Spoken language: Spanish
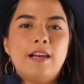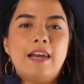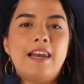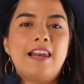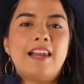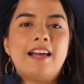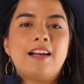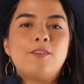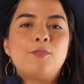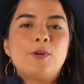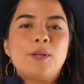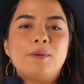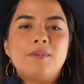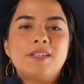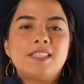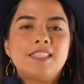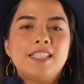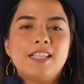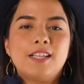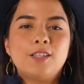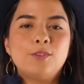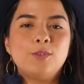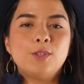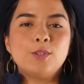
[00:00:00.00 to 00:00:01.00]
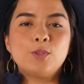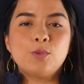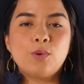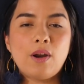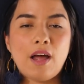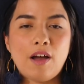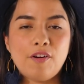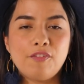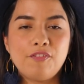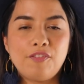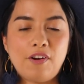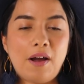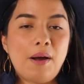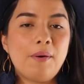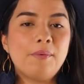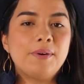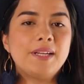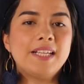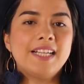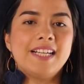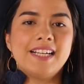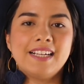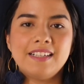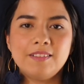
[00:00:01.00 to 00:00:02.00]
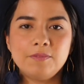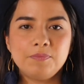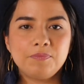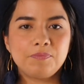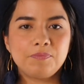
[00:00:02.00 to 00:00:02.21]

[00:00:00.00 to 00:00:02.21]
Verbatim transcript: la universidad no es una fábrica,